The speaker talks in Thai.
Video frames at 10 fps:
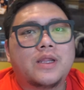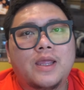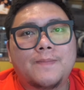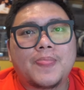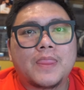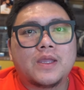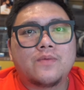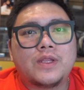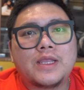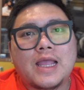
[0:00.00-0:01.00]
นะครับ
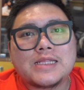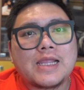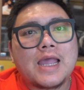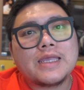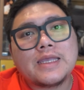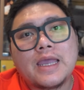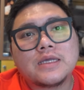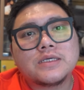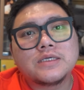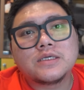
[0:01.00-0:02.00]
วิธีการตั้งค่าง่า
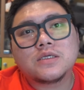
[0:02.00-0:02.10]
ยๆก็คือ